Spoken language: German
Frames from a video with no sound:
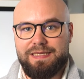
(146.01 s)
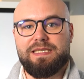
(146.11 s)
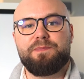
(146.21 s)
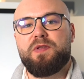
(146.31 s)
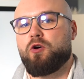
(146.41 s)

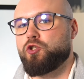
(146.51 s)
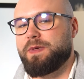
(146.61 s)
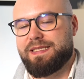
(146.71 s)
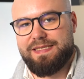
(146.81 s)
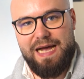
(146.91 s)
Es gibt ja auch
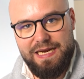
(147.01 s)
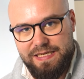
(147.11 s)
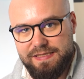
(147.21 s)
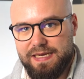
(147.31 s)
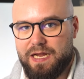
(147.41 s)

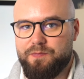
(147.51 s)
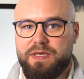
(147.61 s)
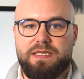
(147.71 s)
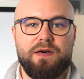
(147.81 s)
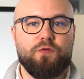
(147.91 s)

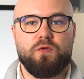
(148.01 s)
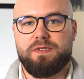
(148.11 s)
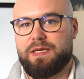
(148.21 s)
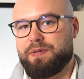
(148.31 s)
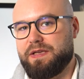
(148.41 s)
Spezialleasing-Anbieter, wo du
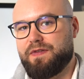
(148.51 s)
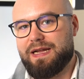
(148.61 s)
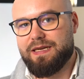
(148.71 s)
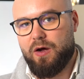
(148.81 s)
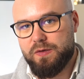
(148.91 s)
es dann
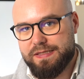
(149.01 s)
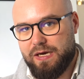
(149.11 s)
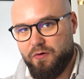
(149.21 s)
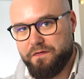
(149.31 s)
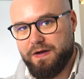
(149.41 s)
privat
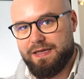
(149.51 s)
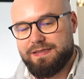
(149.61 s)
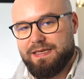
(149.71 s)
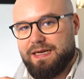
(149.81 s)
rauskaufen kannst,